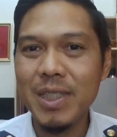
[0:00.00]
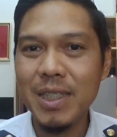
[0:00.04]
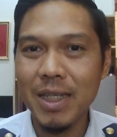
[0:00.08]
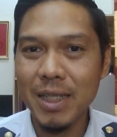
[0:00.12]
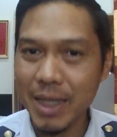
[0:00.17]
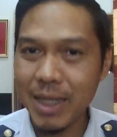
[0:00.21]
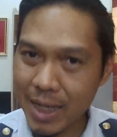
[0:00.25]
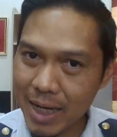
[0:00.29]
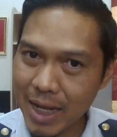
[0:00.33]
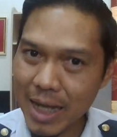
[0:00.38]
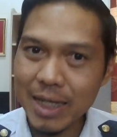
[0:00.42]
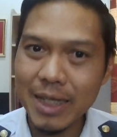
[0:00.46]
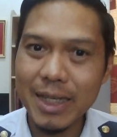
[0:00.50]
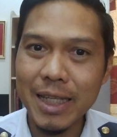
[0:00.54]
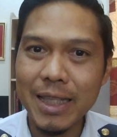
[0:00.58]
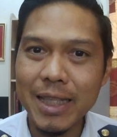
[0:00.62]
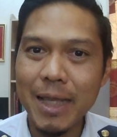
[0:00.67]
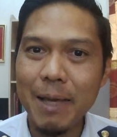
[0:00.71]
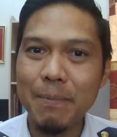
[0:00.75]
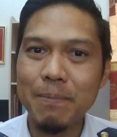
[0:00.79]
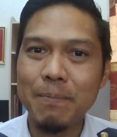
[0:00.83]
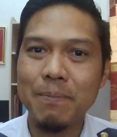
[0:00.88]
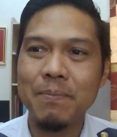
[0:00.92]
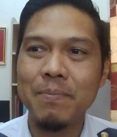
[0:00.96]
จะหนักจะ
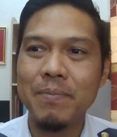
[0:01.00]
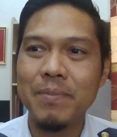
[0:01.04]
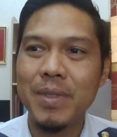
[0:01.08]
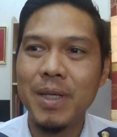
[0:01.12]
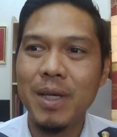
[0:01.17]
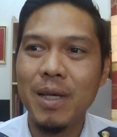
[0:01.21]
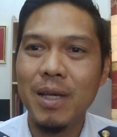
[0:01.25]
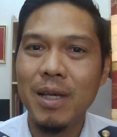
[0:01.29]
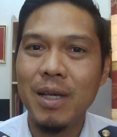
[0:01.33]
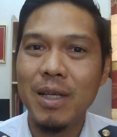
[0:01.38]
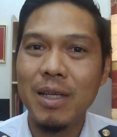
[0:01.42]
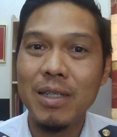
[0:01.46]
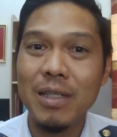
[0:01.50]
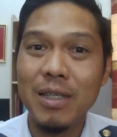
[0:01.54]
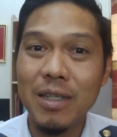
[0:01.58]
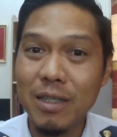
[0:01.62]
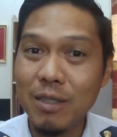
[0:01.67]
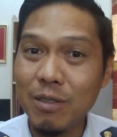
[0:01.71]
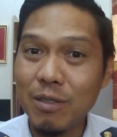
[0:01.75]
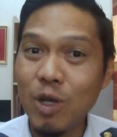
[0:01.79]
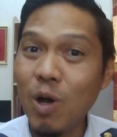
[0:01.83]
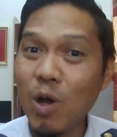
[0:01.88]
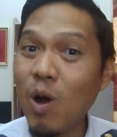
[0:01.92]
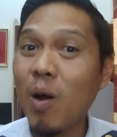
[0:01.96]
เต็ม คือ
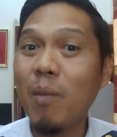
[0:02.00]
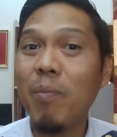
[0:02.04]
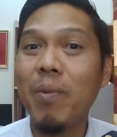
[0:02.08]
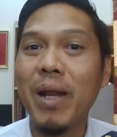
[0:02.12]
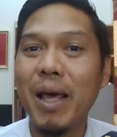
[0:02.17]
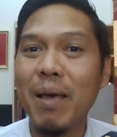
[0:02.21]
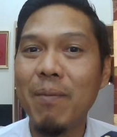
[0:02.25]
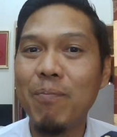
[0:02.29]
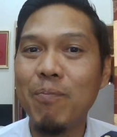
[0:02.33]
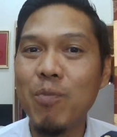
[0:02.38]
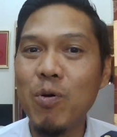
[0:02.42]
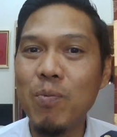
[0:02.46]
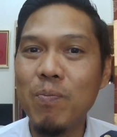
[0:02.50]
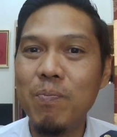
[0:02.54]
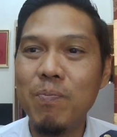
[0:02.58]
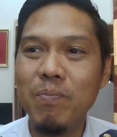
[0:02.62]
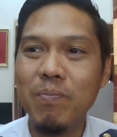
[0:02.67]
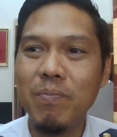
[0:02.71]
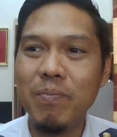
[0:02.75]
ชอบอะไรปุ๊บ